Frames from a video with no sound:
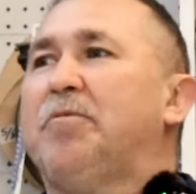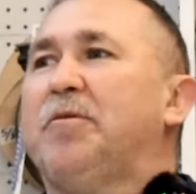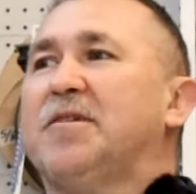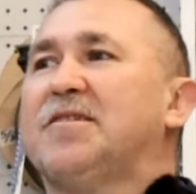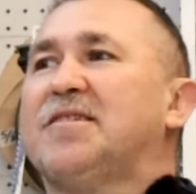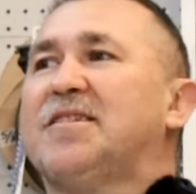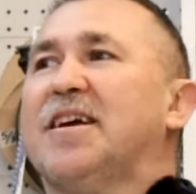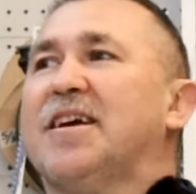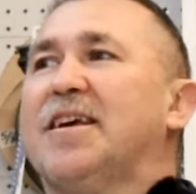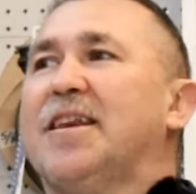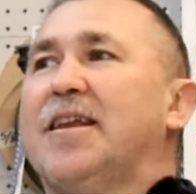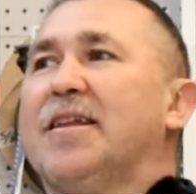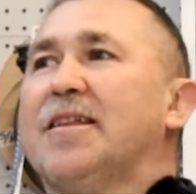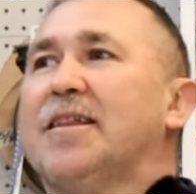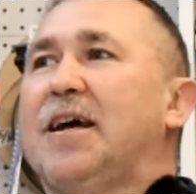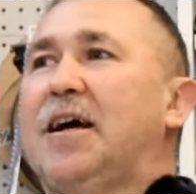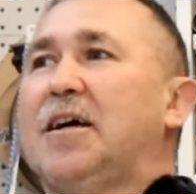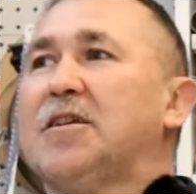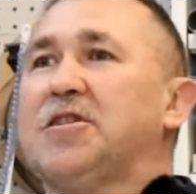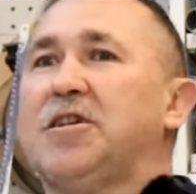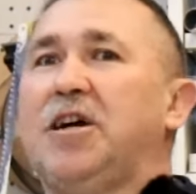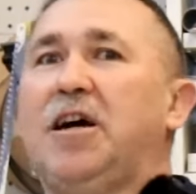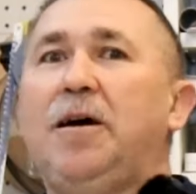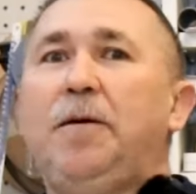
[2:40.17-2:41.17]

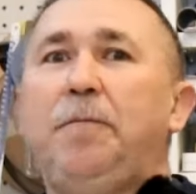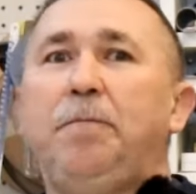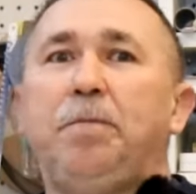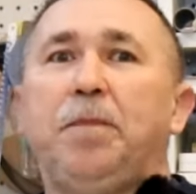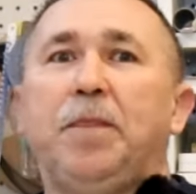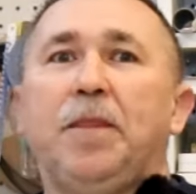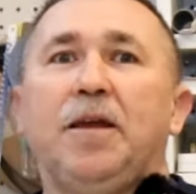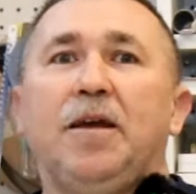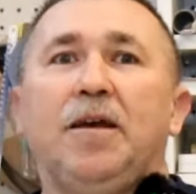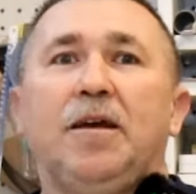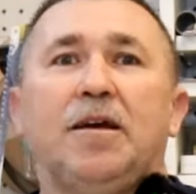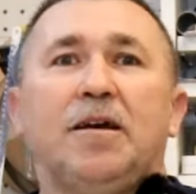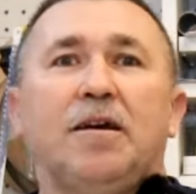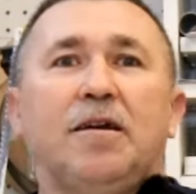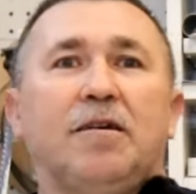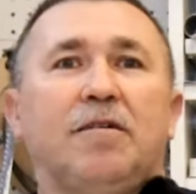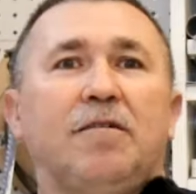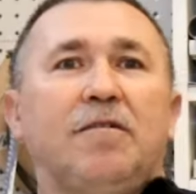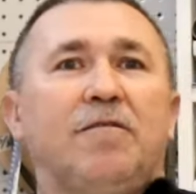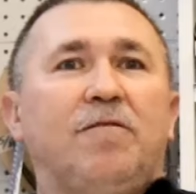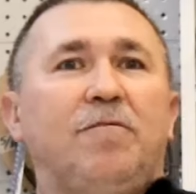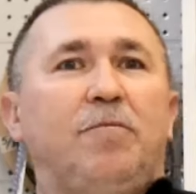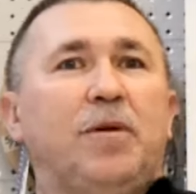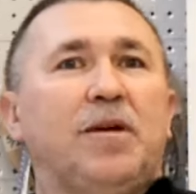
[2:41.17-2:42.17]
sekretarza
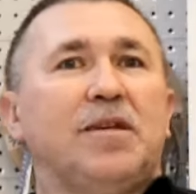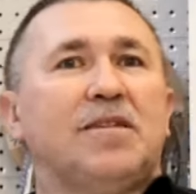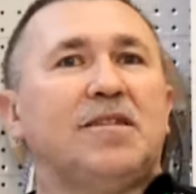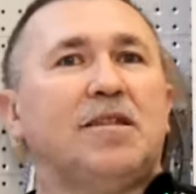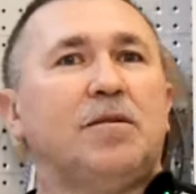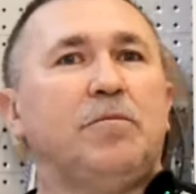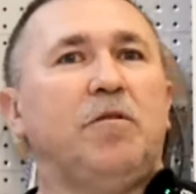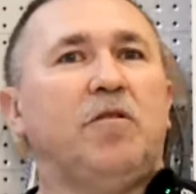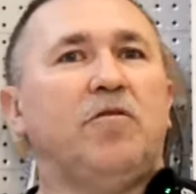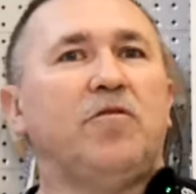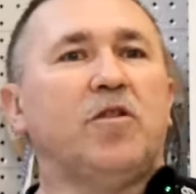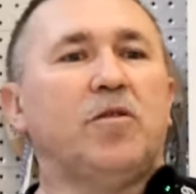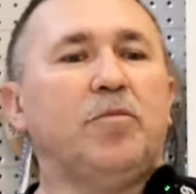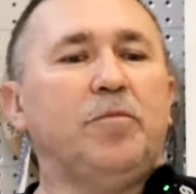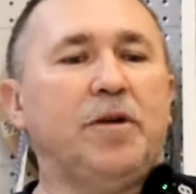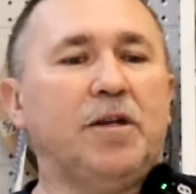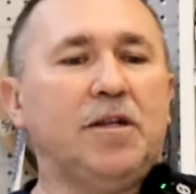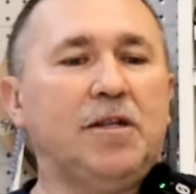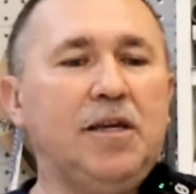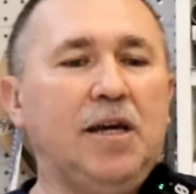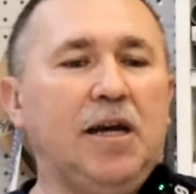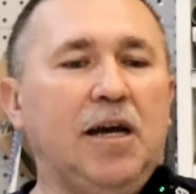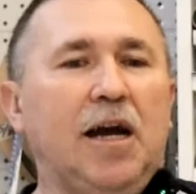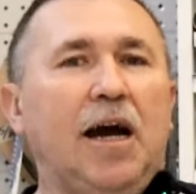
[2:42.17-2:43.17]
w mainstreamowych
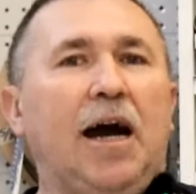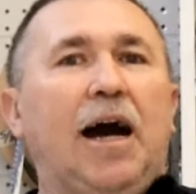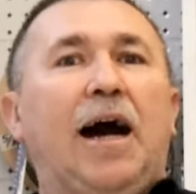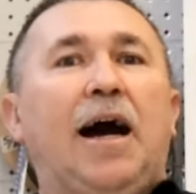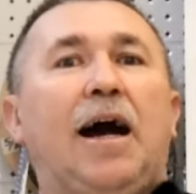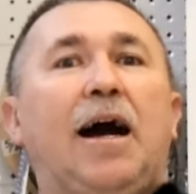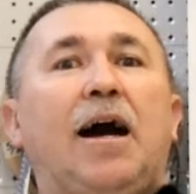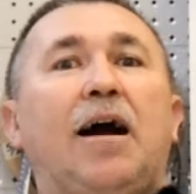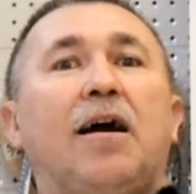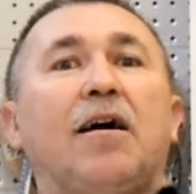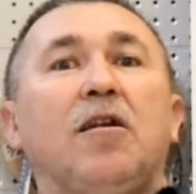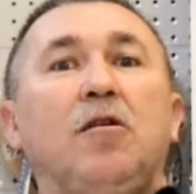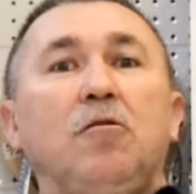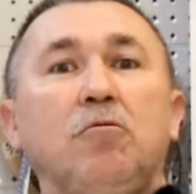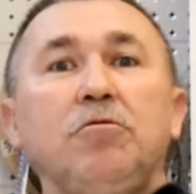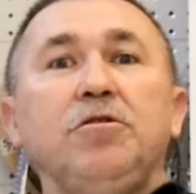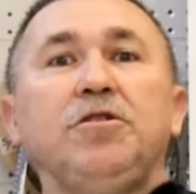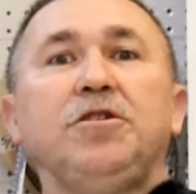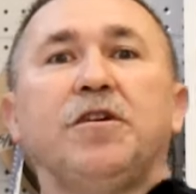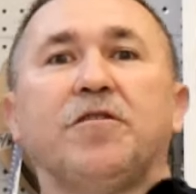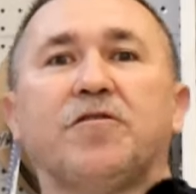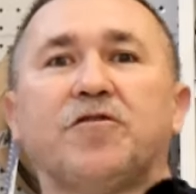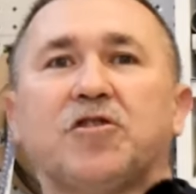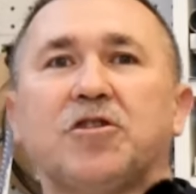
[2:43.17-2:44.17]
mediach, a
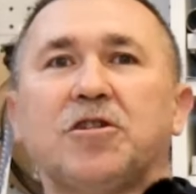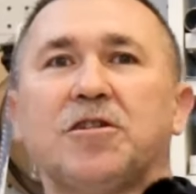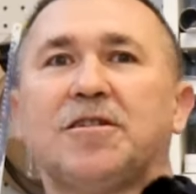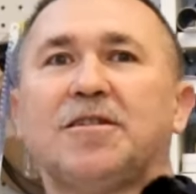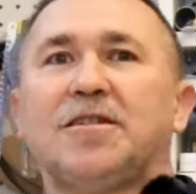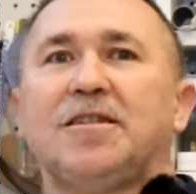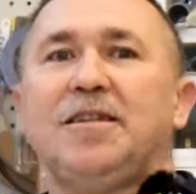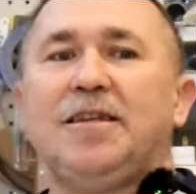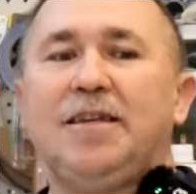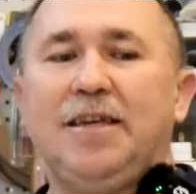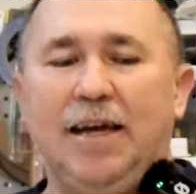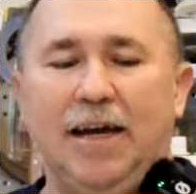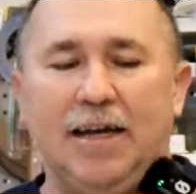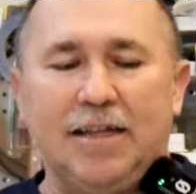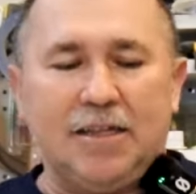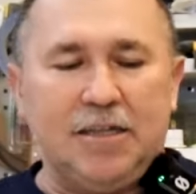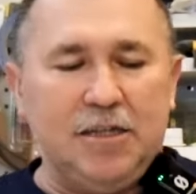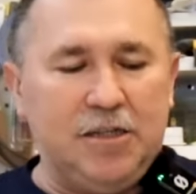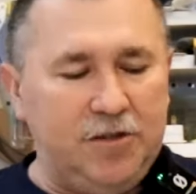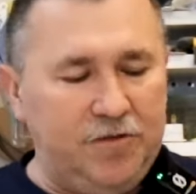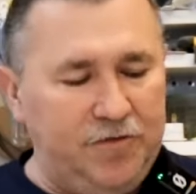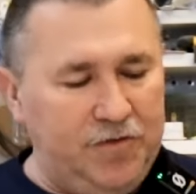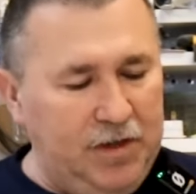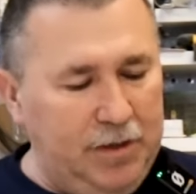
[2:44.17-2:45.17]
ludzie wszyscy, ja
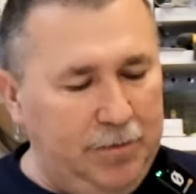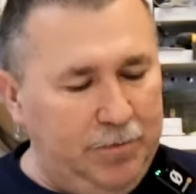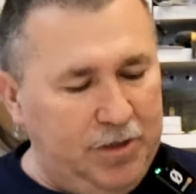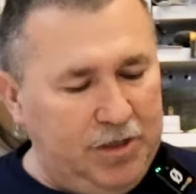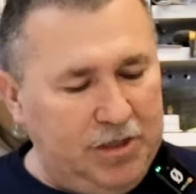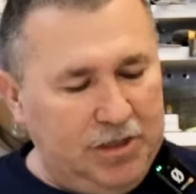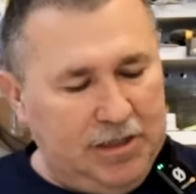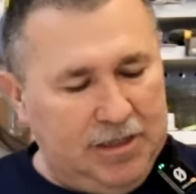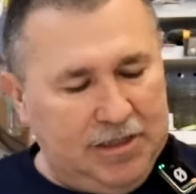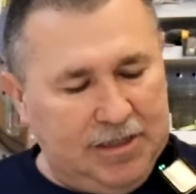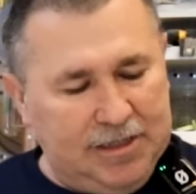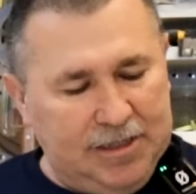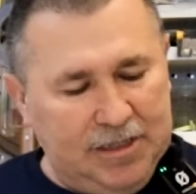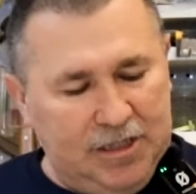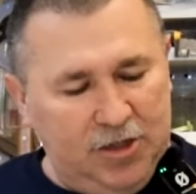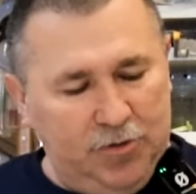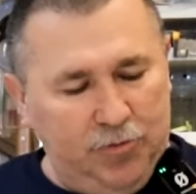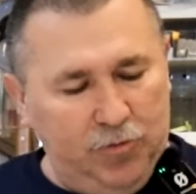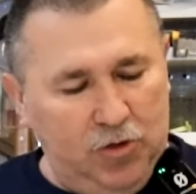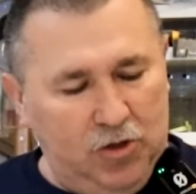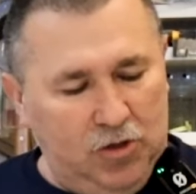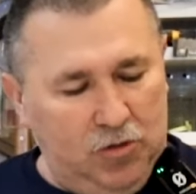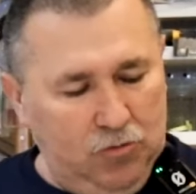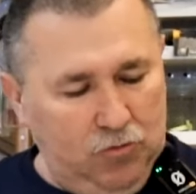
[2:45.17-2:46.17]
też wiem, że
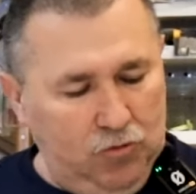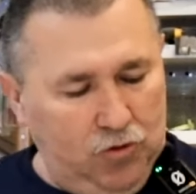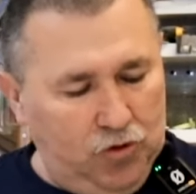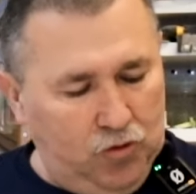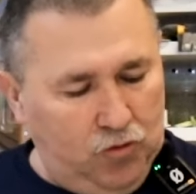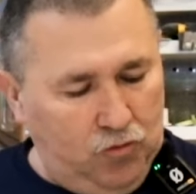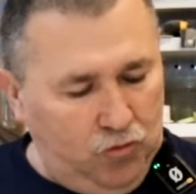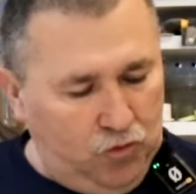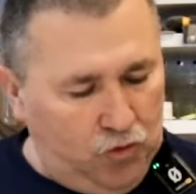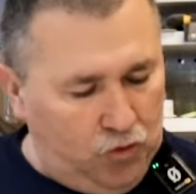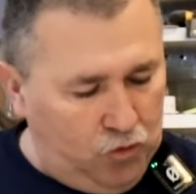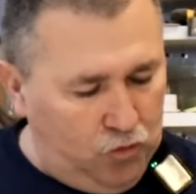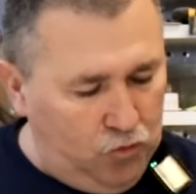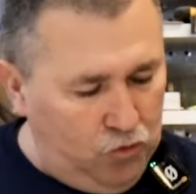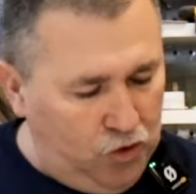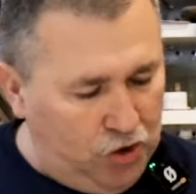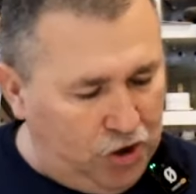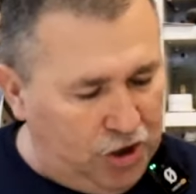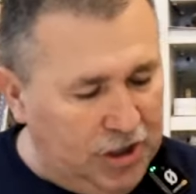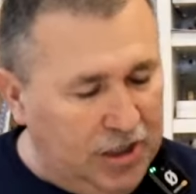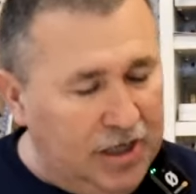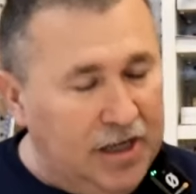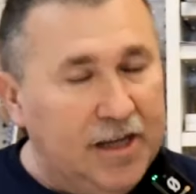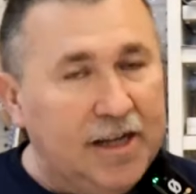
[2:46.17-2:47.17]
jesteśmy tuż, tuż,
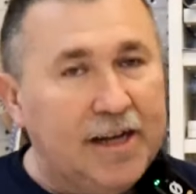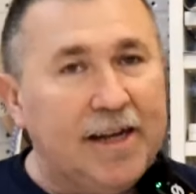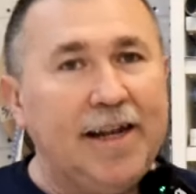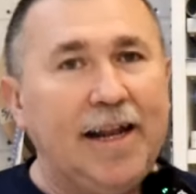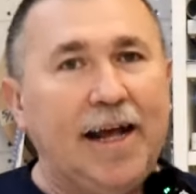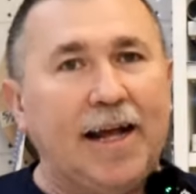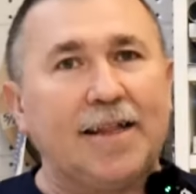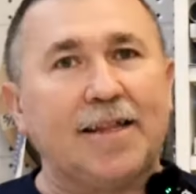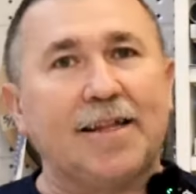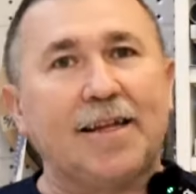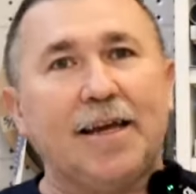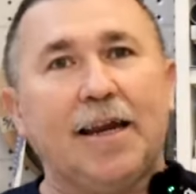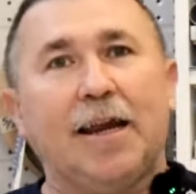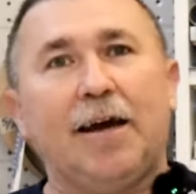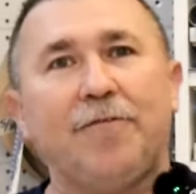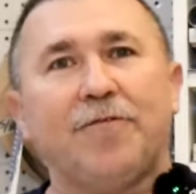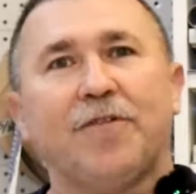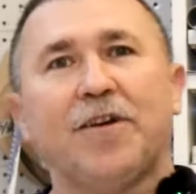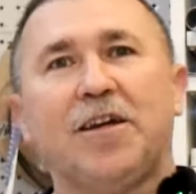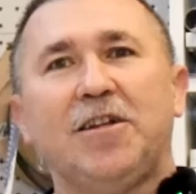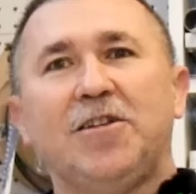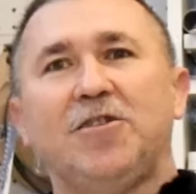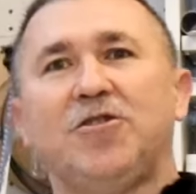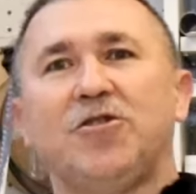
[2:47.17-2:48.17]
tuż nad
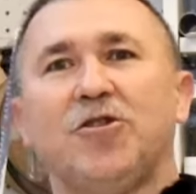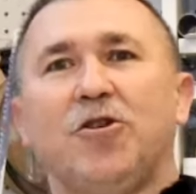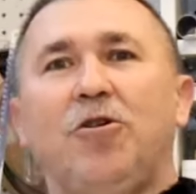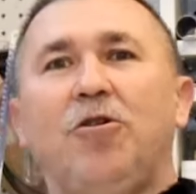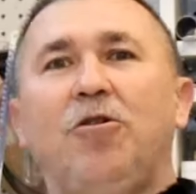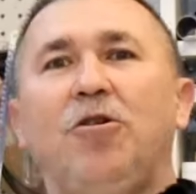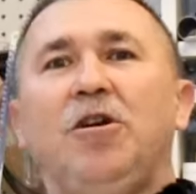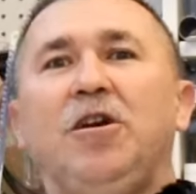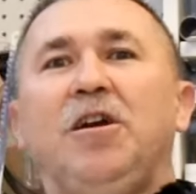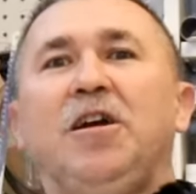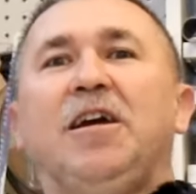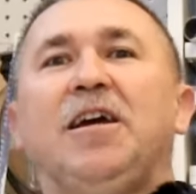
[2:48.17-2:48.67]
krawędzią,